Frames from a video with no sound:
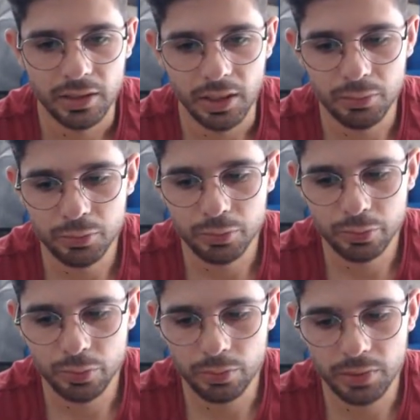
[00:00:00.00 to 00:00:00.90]
Yani bunun
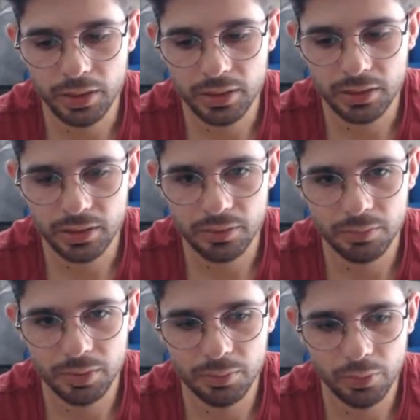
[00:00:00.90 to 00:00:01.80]
sonu yok mu ya? Git git
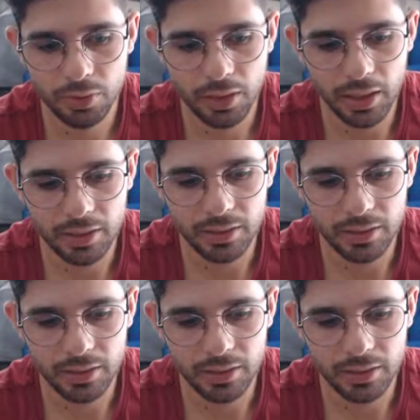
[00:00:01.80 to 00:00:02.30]
bitmiyor yani.